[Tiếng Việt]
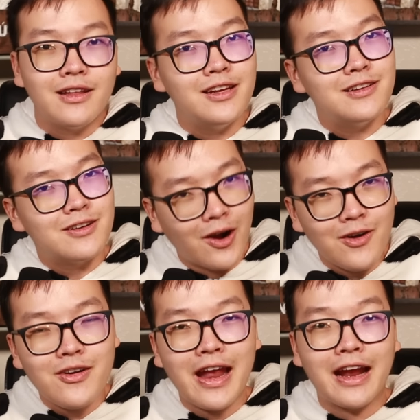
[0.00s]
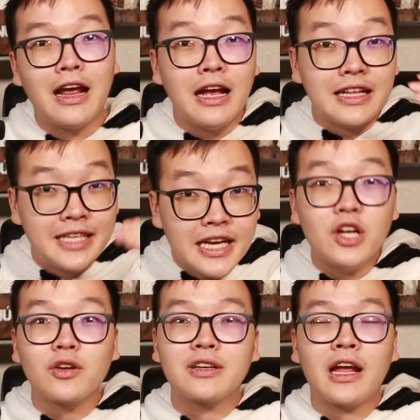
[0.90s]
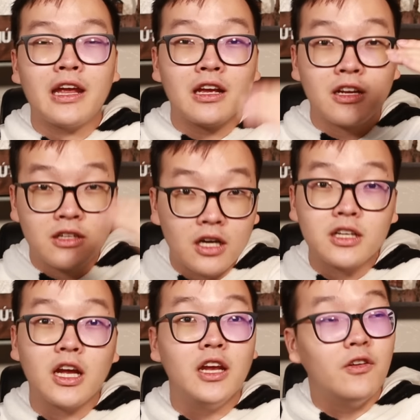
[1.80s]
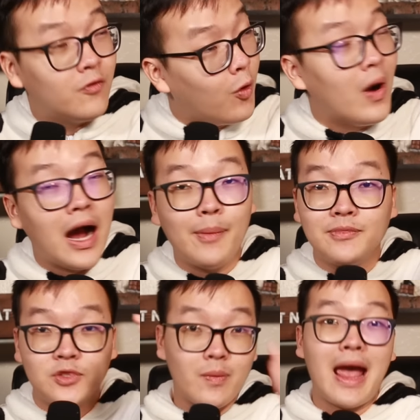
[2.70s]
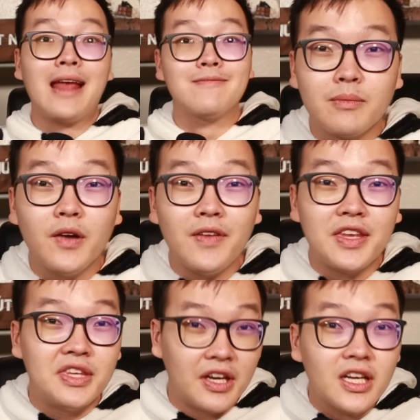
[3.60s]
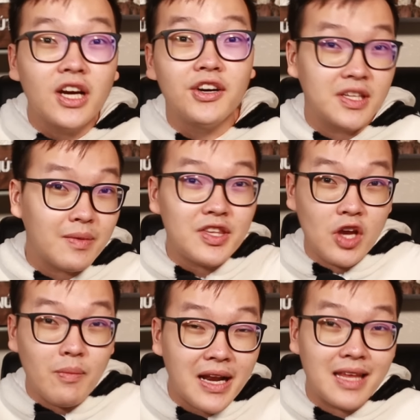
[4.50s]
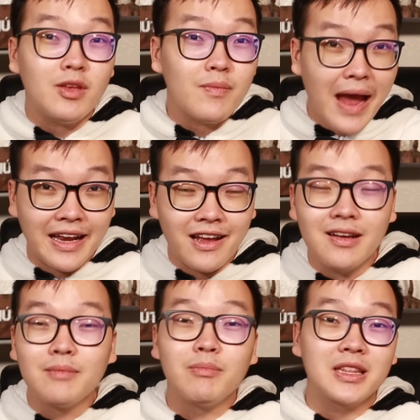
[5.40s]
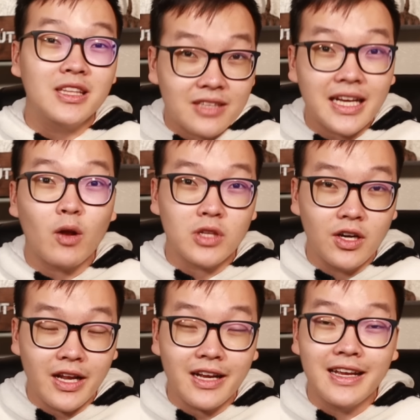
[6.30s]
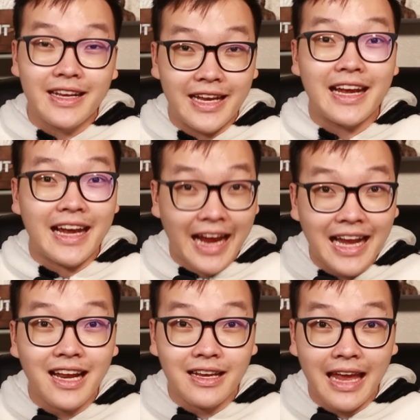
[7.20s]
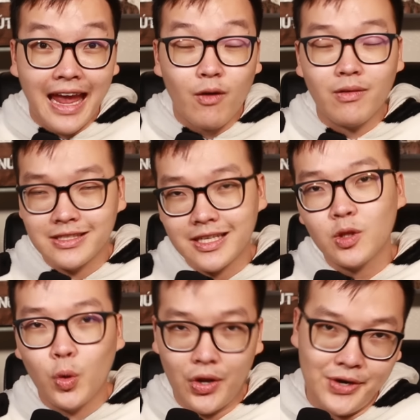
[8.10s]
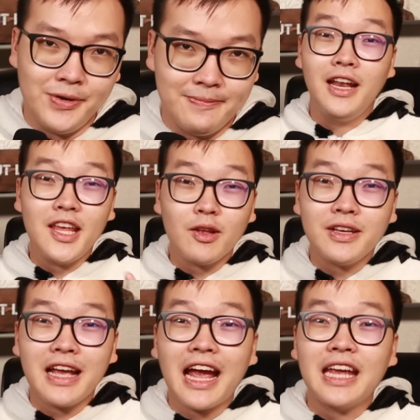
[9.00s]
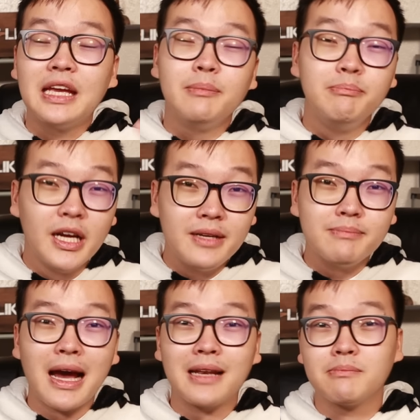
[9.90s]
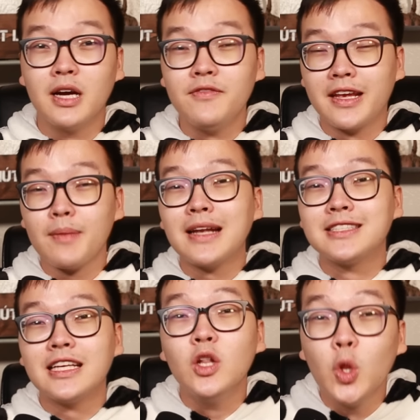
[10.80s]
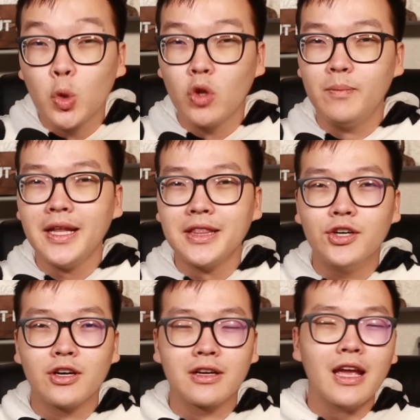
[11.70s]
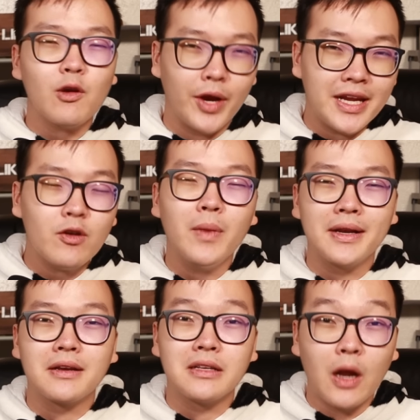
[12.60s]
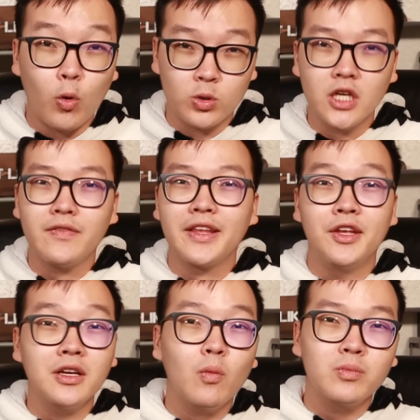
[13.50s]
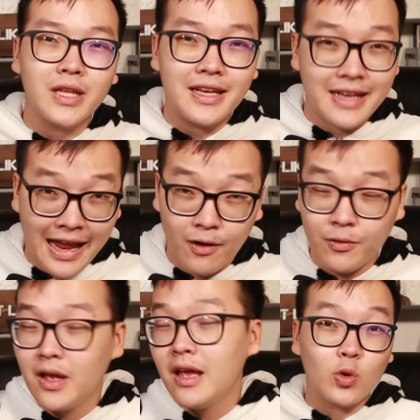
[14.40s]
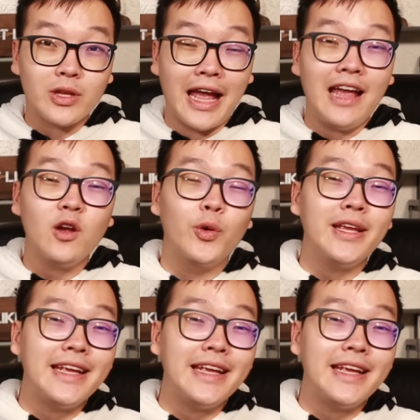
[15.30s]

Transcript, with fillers: thì rõ ràng chiến lược này cực kỳ phù hợp cho bạn bởi vì những người trong cái nhóm này giống như bạn đó mà tự tay đầu tư đó thì khả năng cao là sẽ thua lỗ lý do thứ hai minh bạch bởi vì các bạn sẽ luôn luôn biết được cái quỹ của mình đầu tư vào những công ty nào cụ thể quỹ